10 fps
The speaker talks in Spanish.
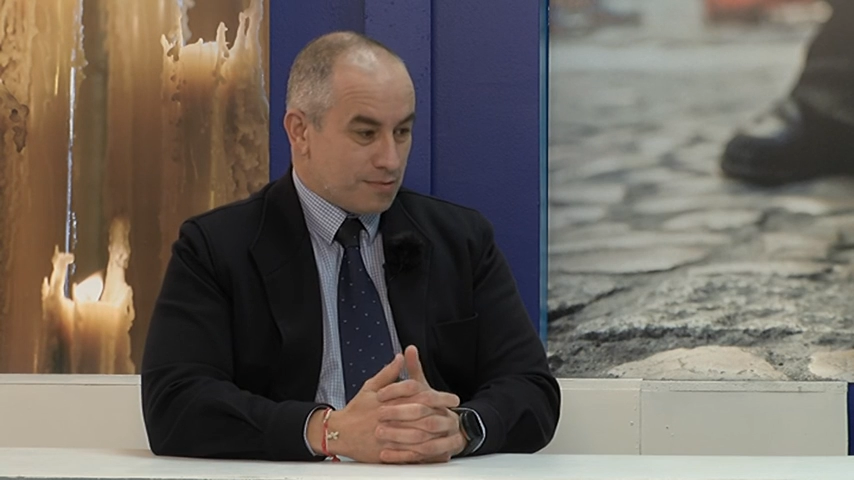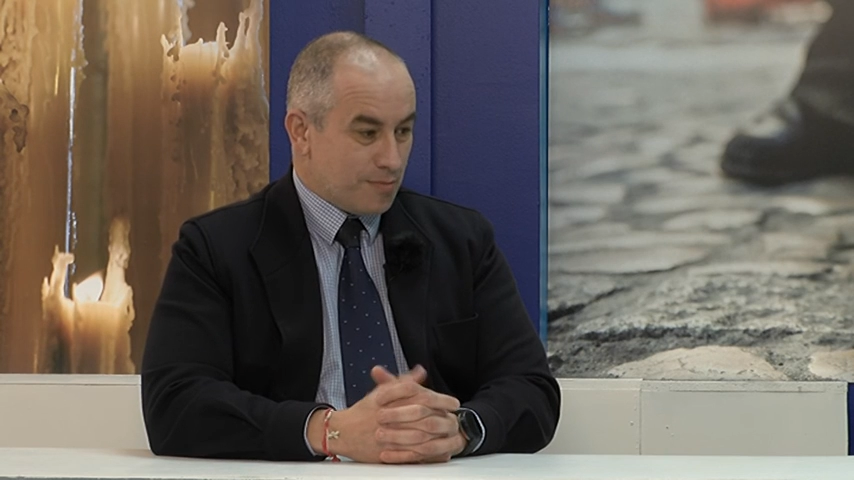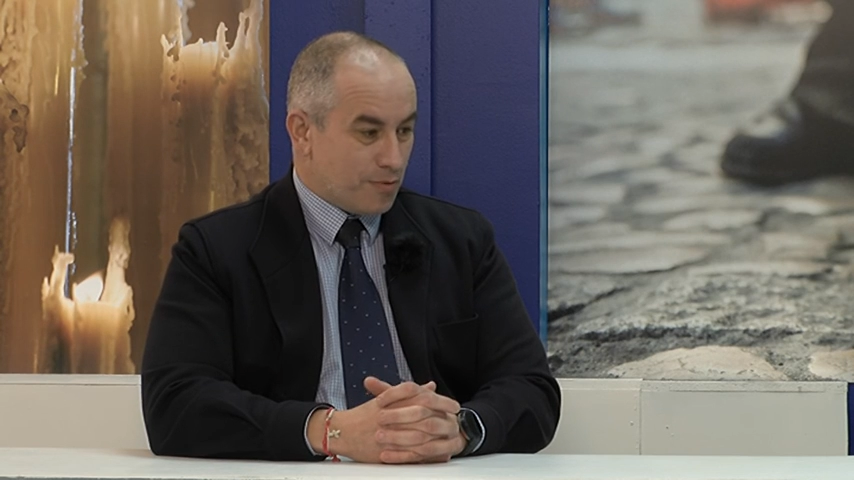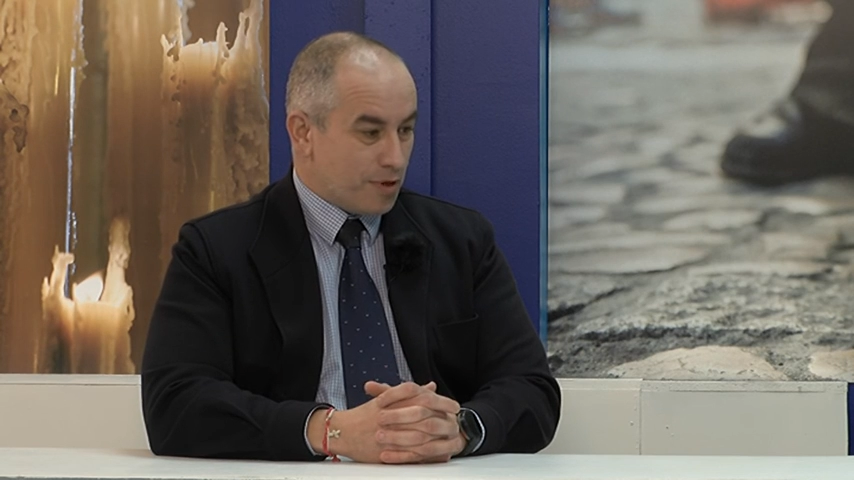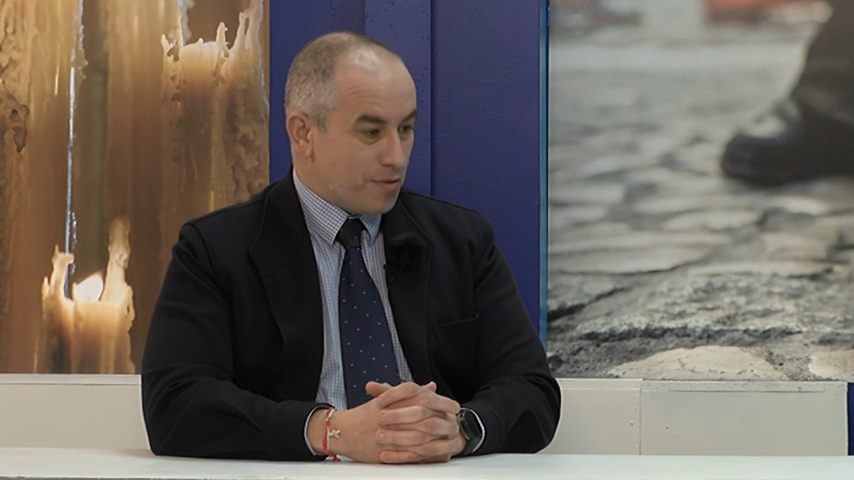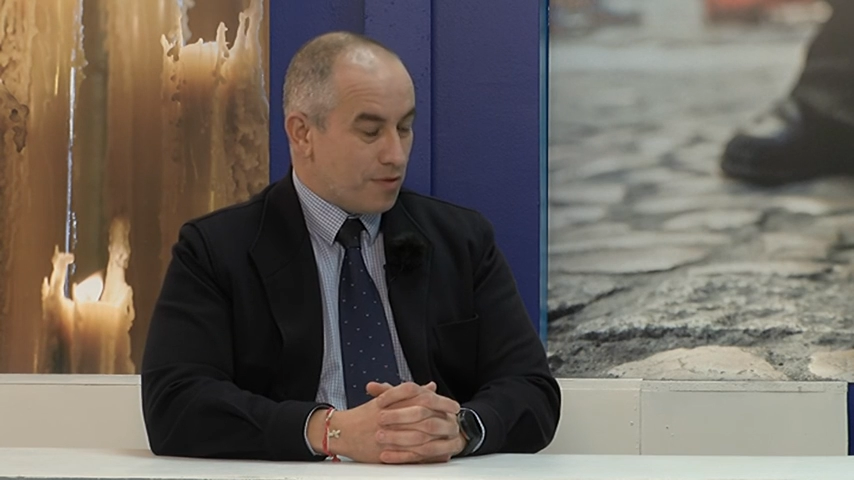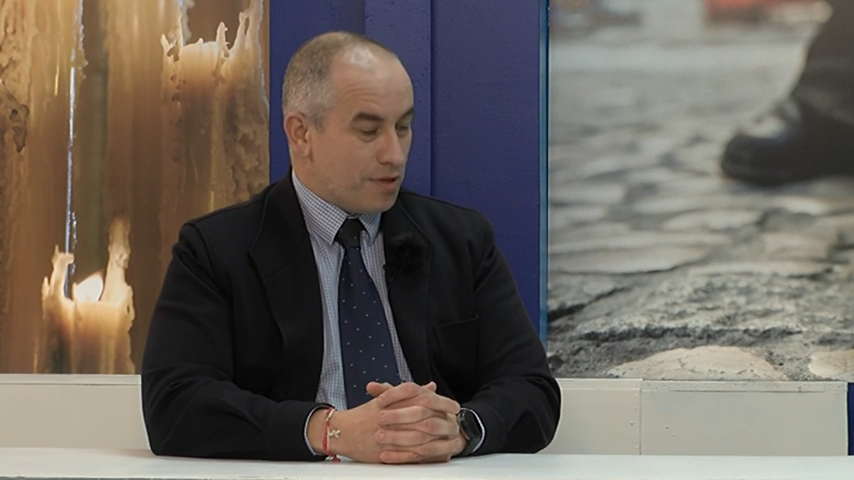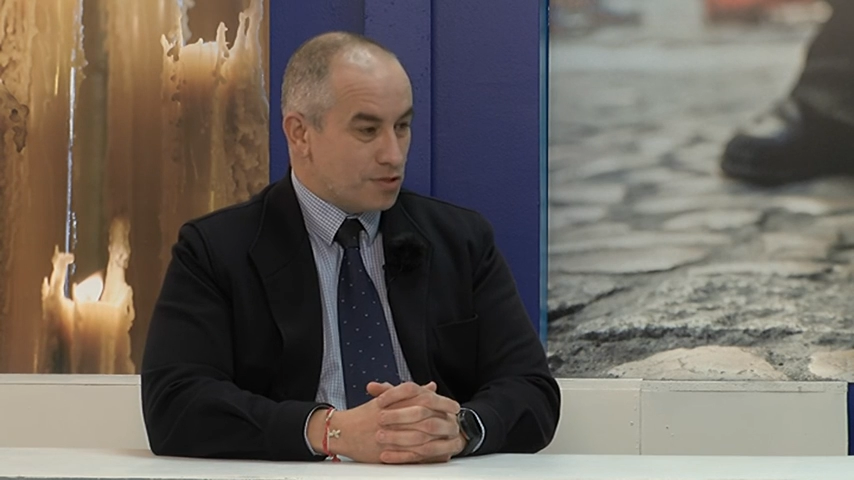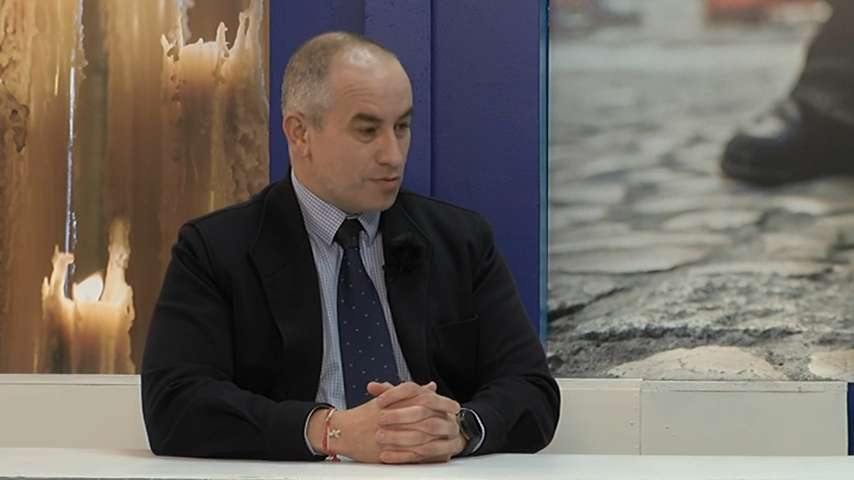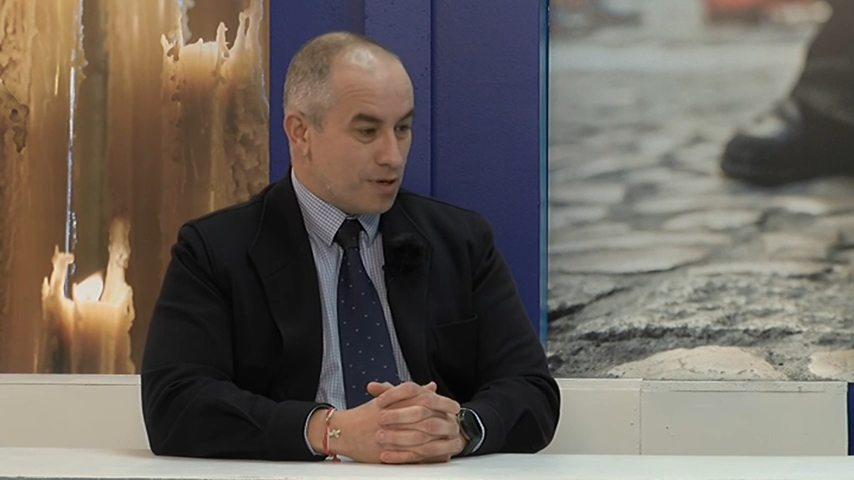después de
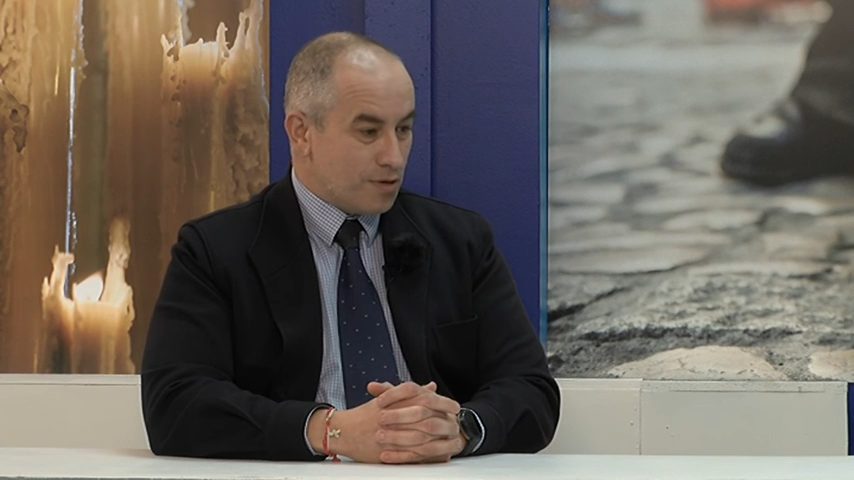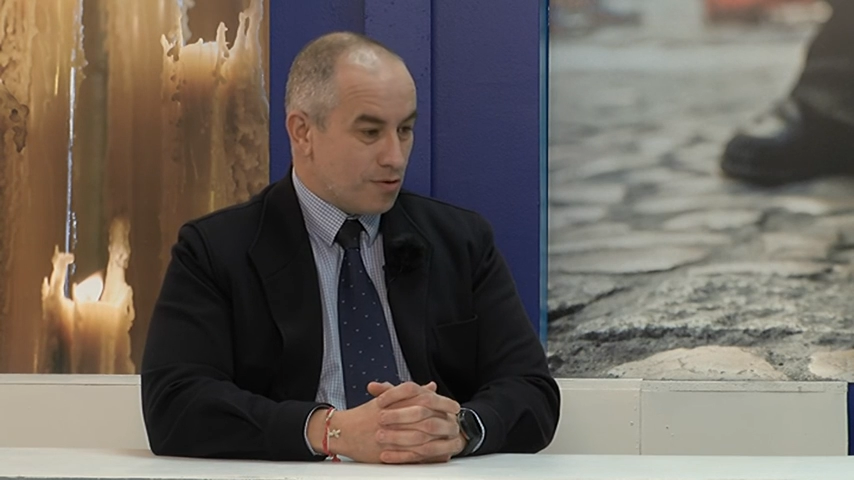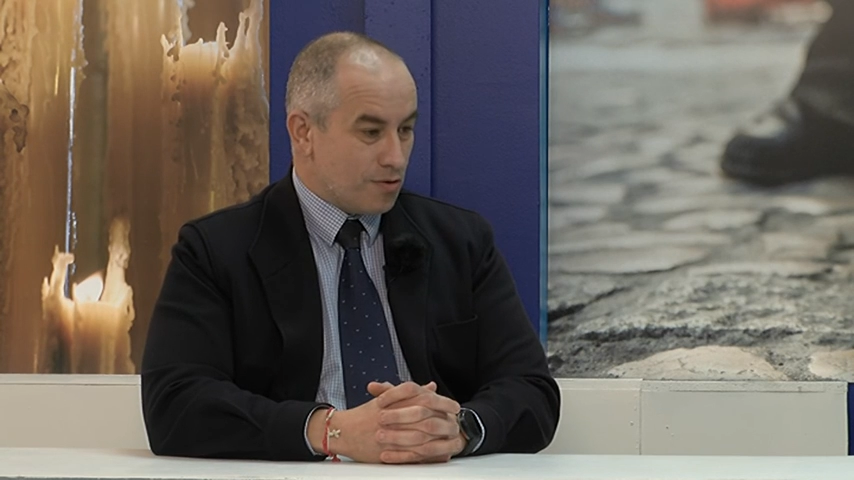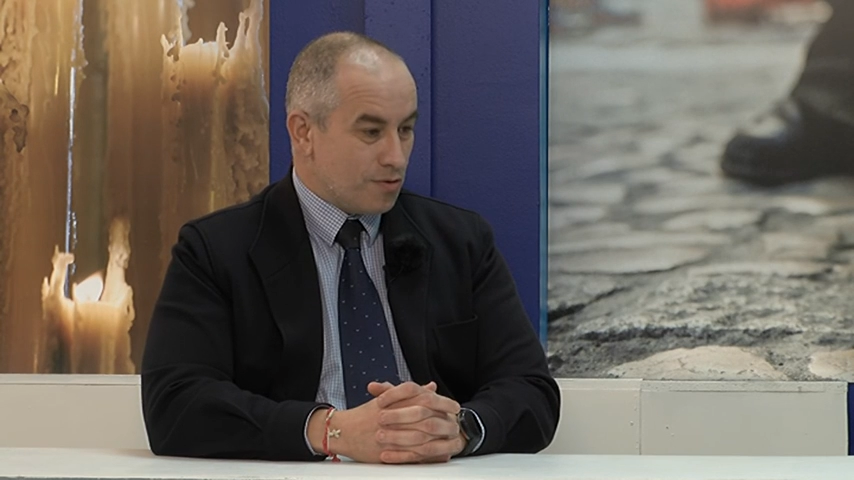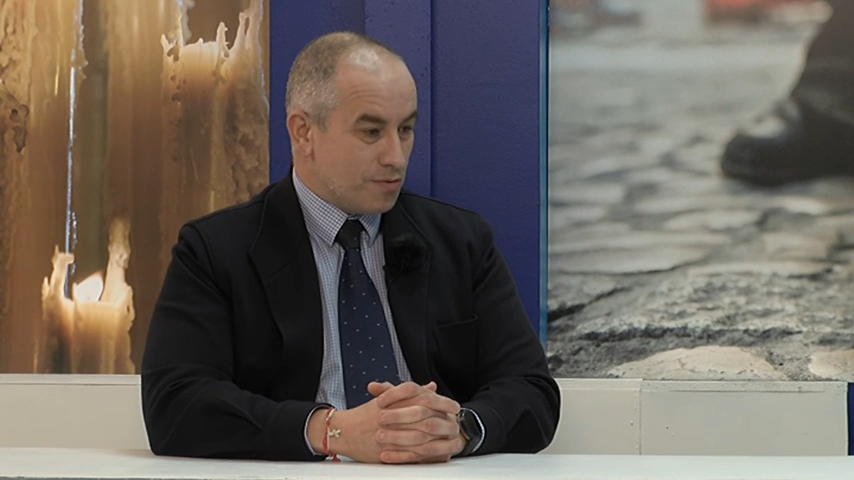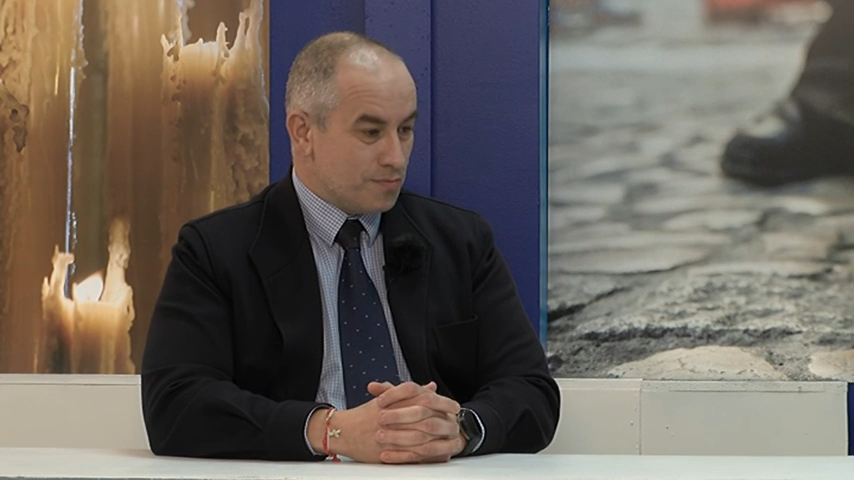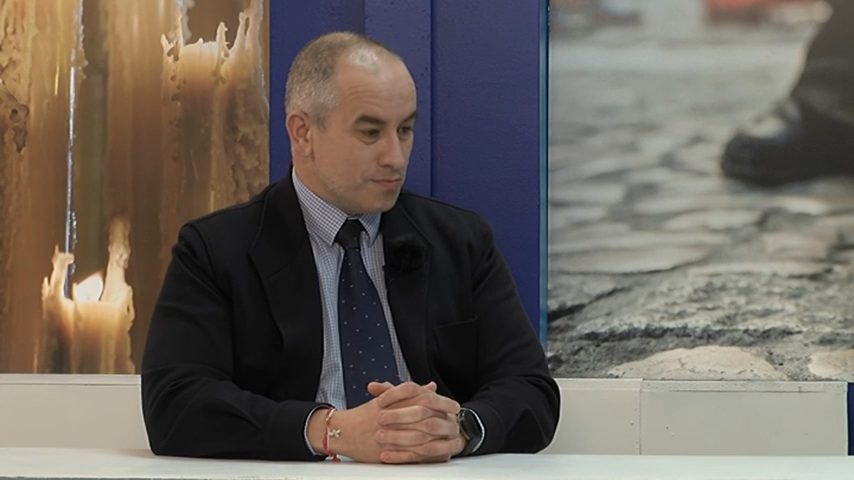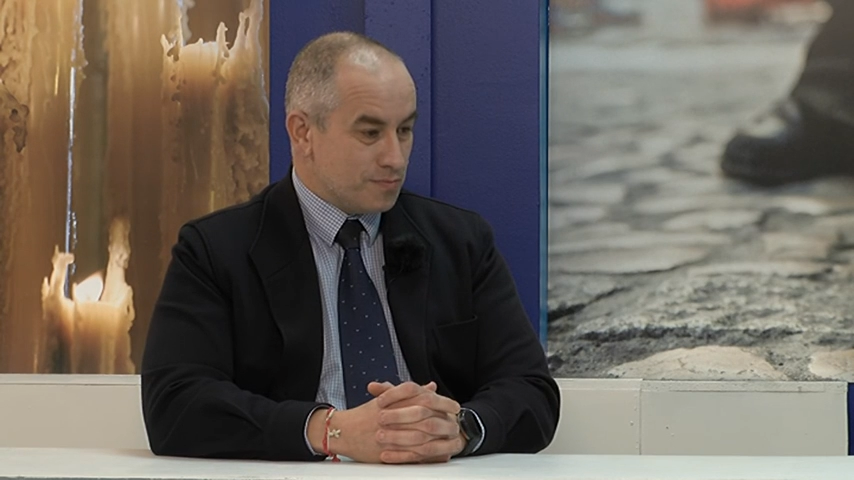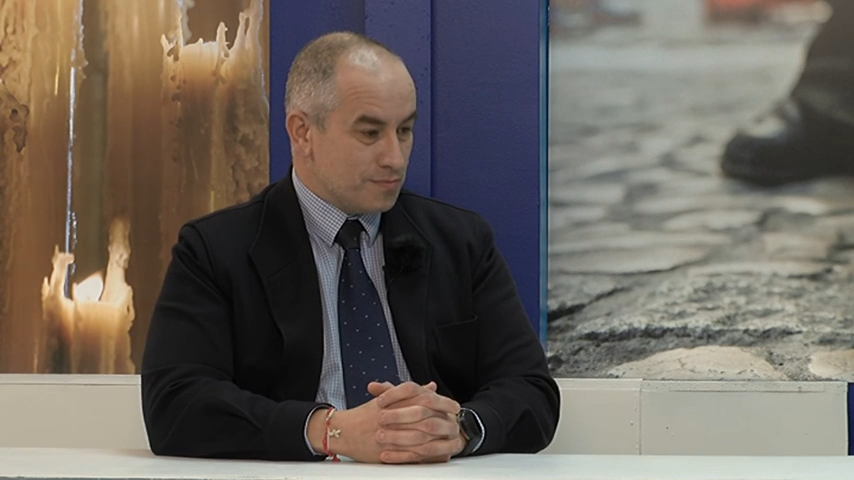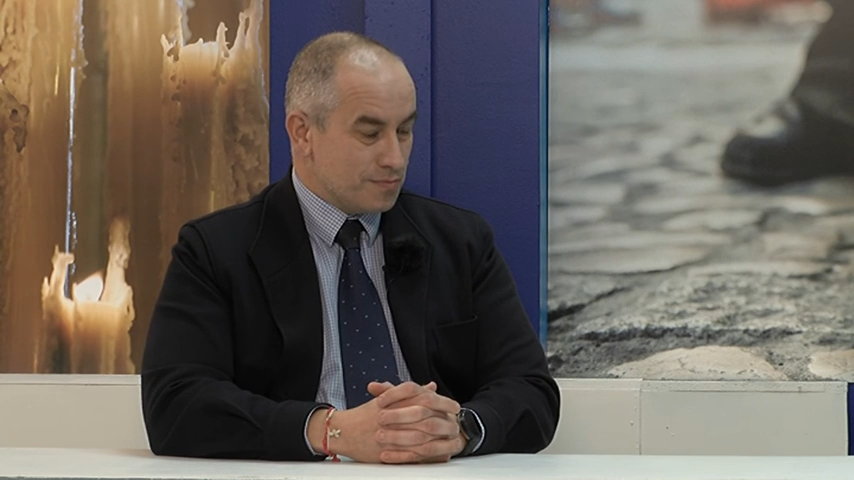consensuarlo
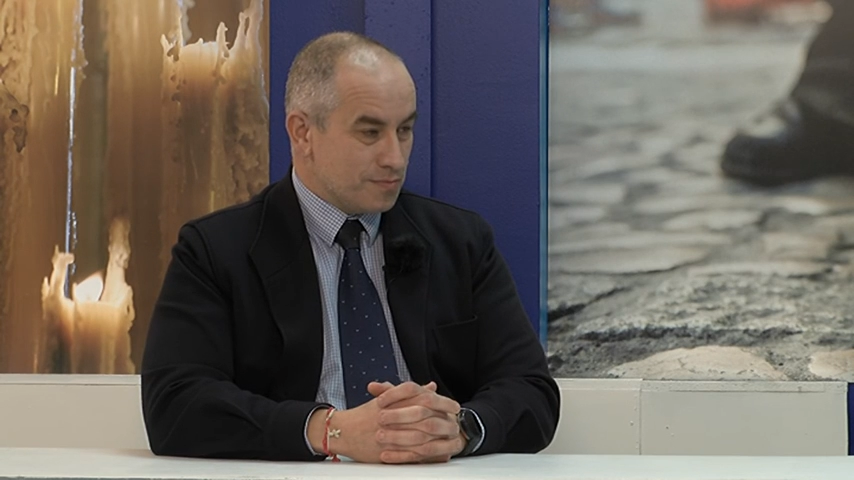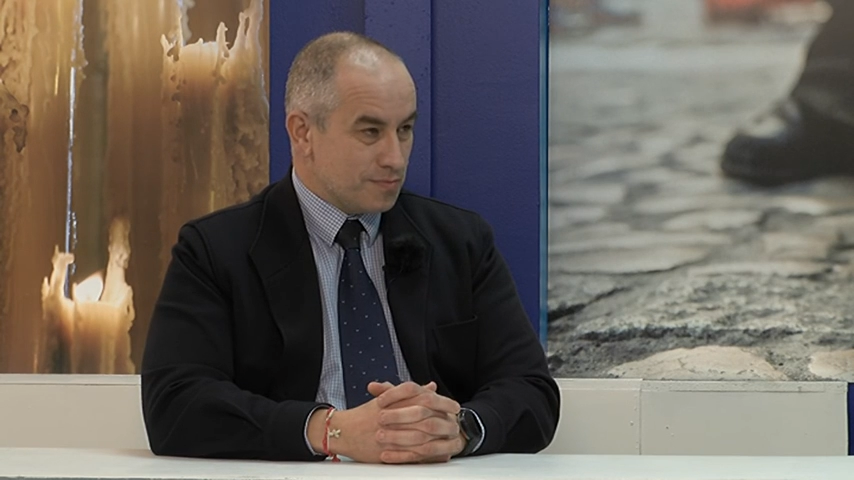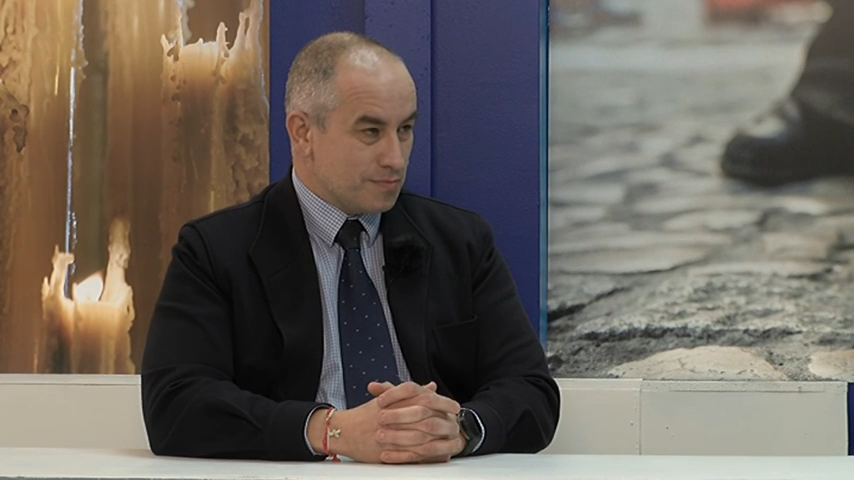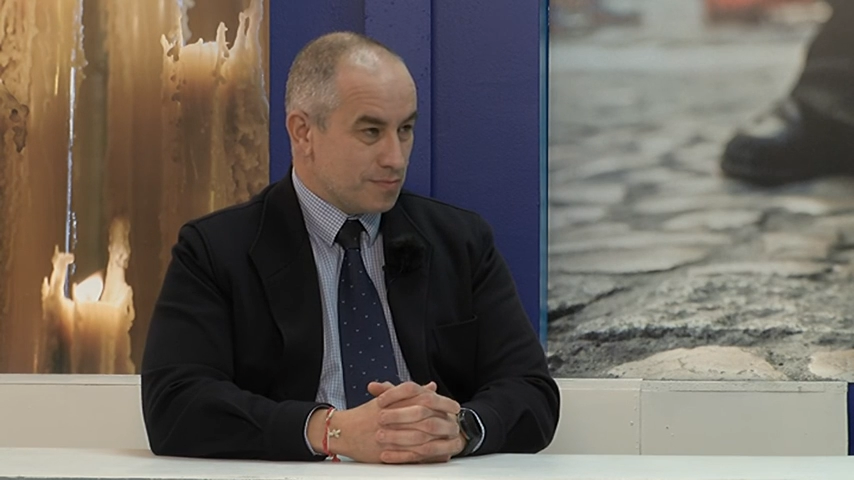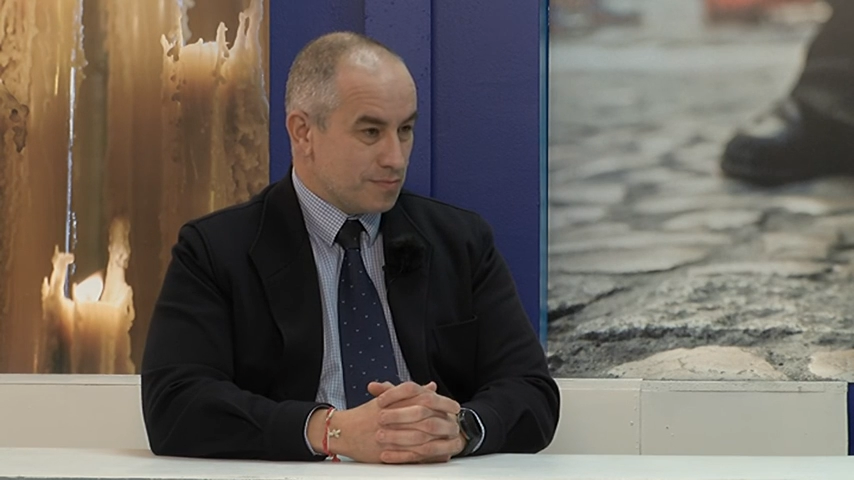con